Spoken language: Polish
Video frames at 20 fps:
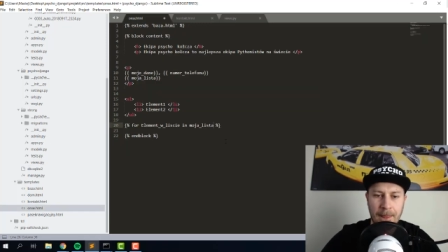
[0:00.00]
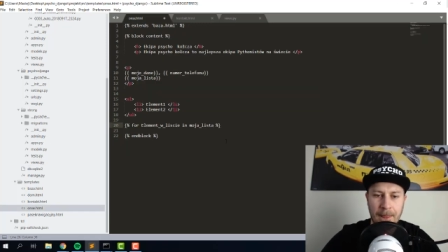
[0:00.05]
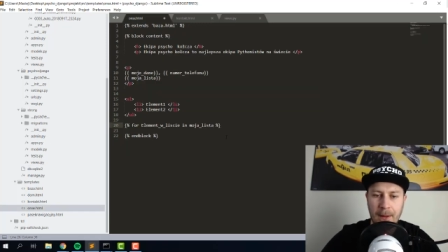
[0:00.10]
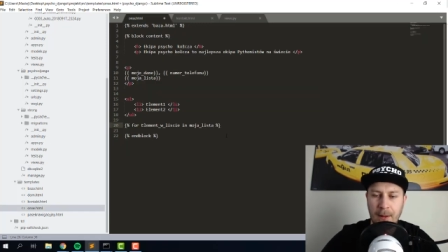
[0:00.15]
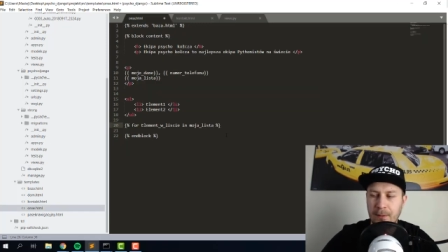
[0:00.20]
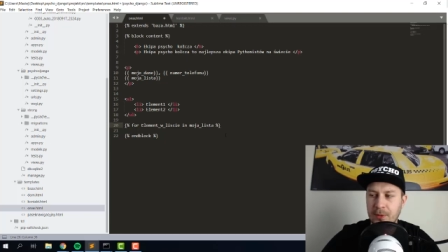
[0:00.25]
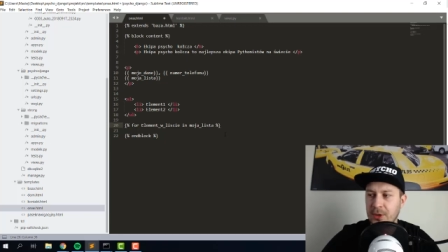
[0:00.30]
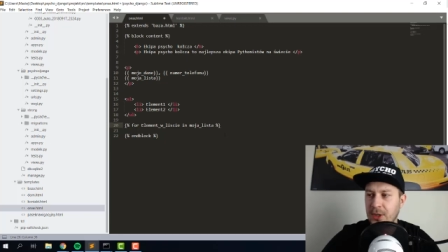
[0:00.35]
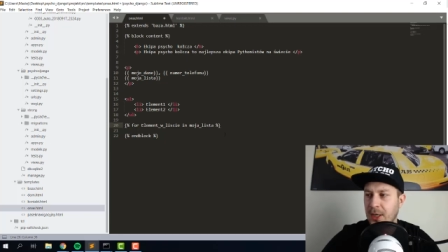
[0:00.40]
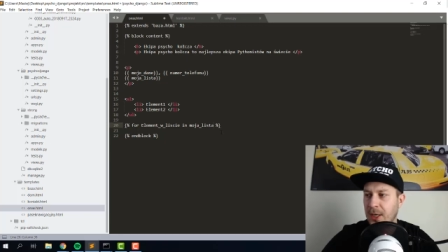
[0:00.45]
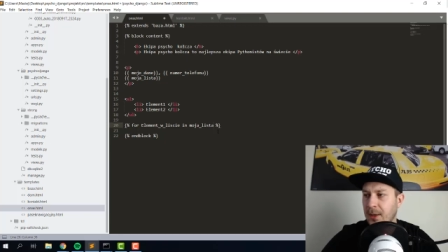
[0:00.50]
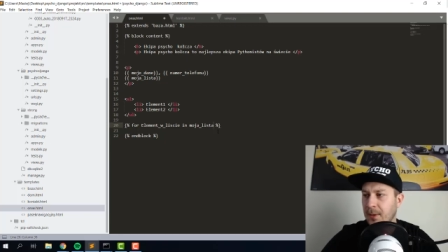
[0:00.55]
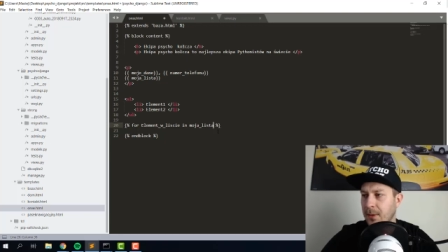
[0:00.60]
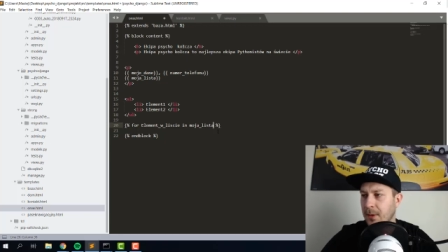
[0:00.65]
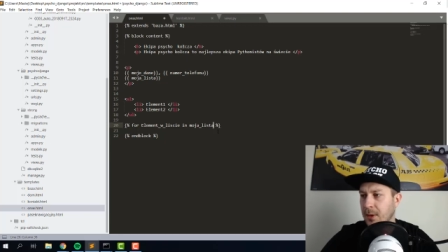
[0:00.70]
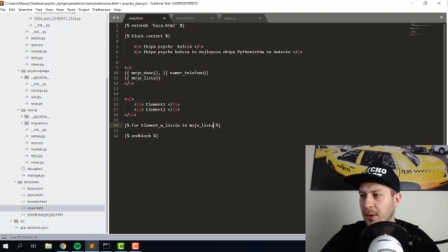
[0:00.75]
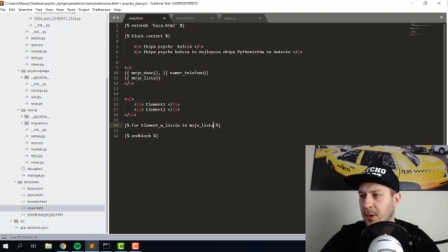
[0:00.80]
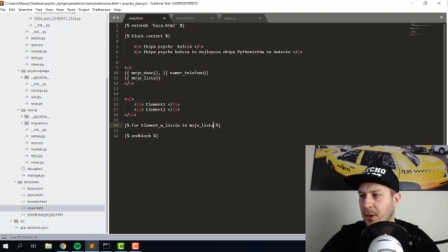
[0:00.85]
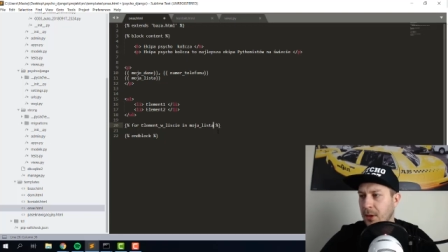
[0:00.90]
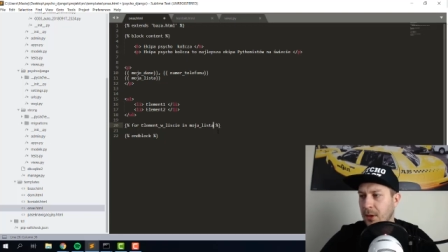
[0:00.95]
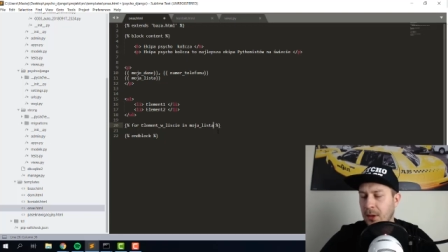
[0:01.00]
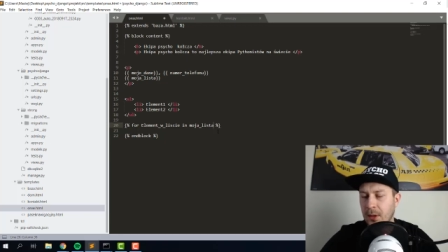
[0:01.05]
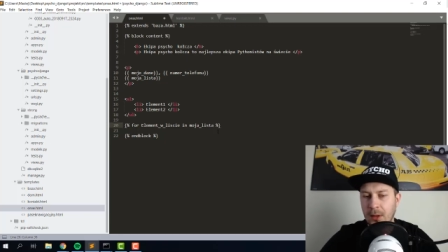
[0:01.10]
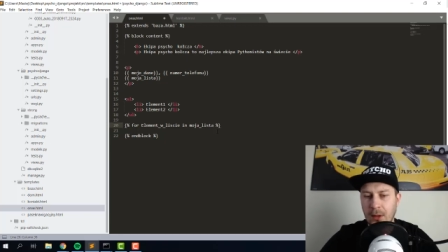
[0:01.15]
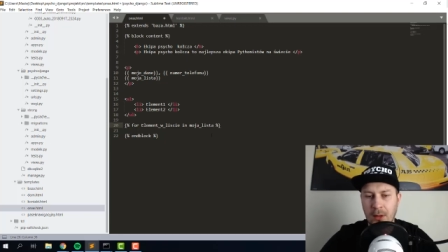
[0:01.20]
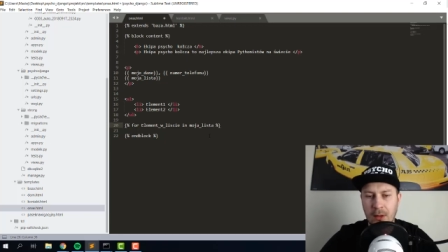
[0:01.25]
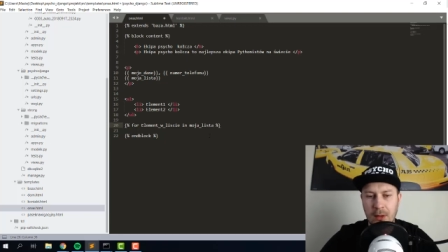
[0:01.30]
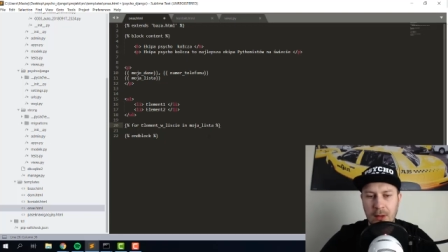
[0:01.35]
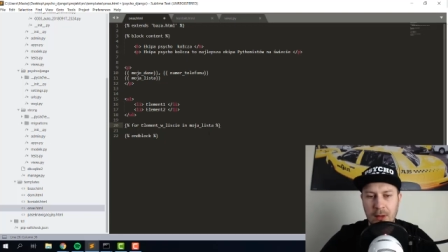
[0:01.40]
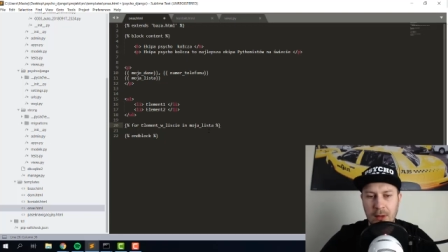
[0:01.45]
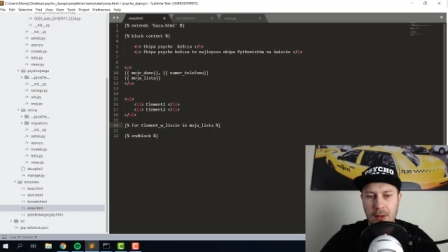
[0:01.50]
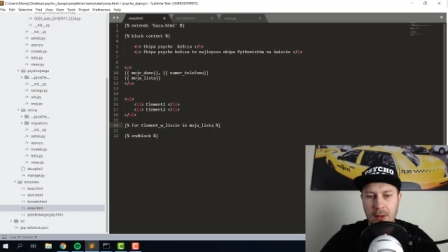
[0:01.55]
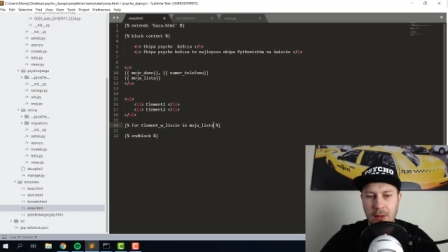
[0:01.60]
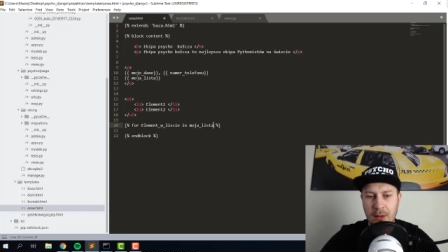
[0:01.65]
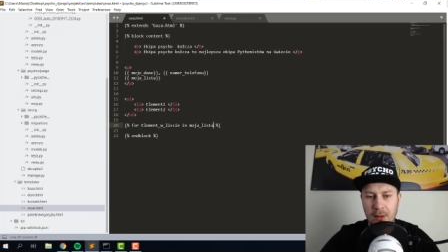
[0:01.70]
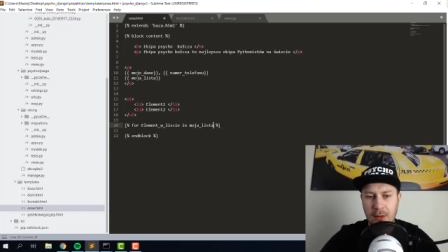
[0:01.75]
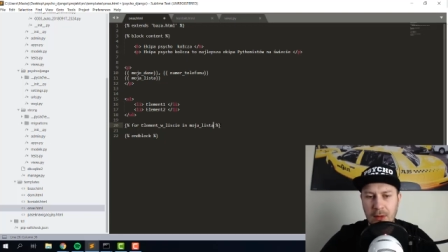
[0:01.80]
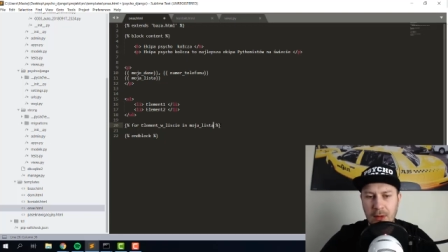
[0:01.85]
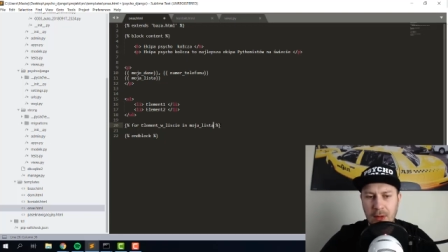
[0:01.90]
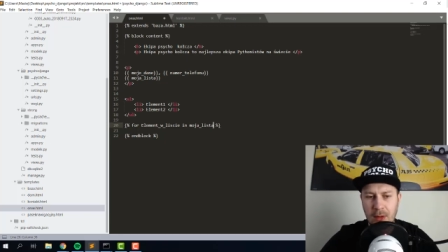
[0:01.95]
Dobrze.
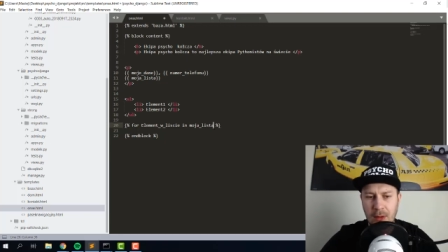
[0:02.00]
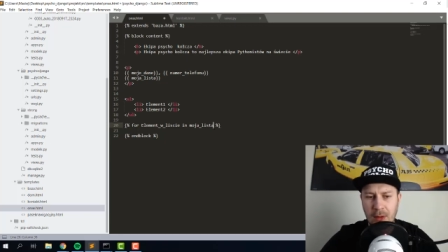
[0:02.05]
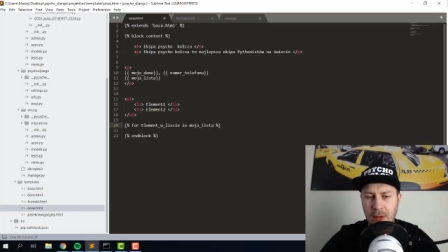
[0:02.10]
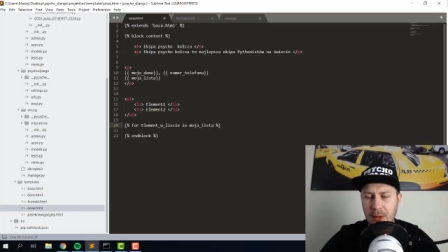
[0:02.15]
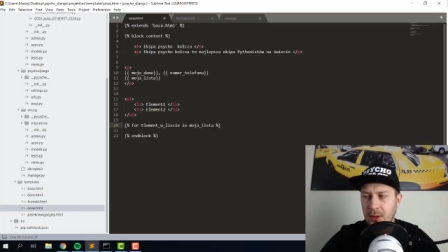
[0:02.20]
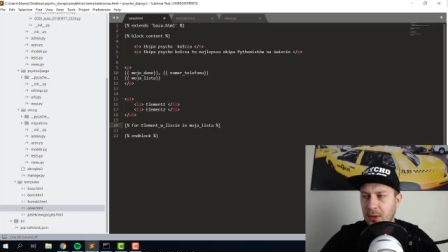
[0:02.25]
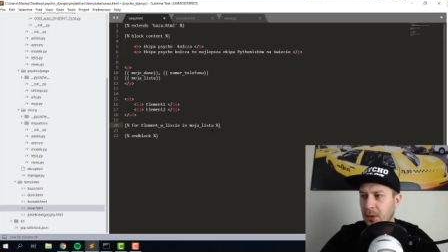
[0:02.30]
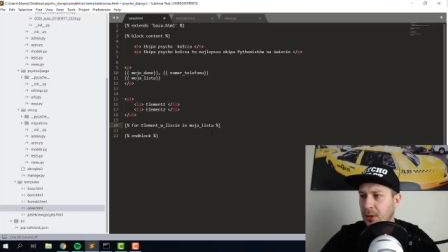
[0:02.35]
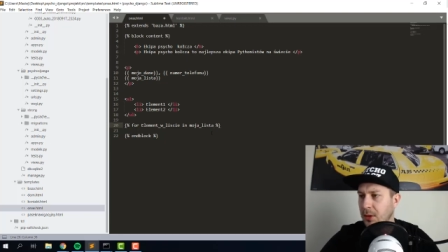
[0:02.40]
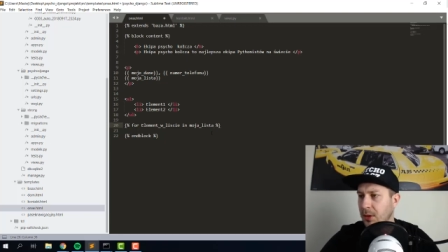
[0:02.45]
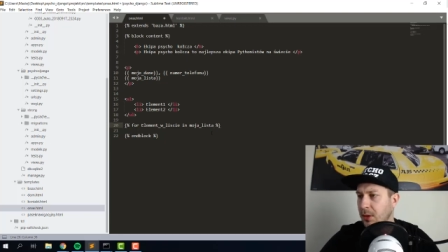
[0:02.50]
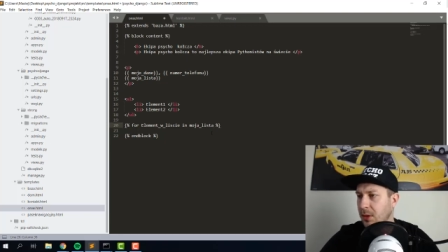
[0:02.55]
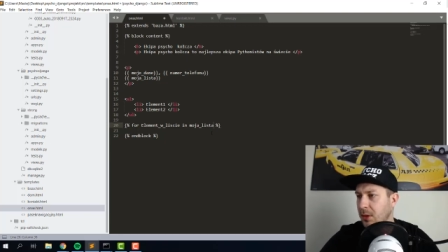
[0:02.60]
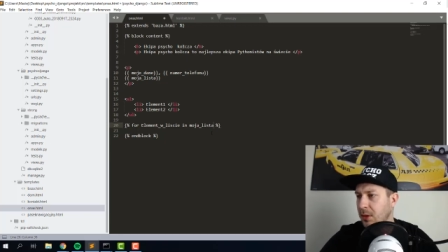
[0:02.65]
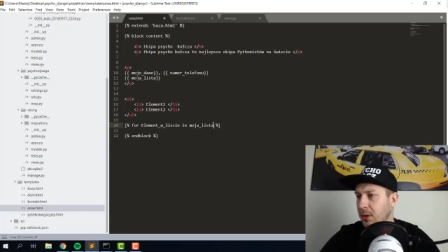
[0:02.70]
E, I, i,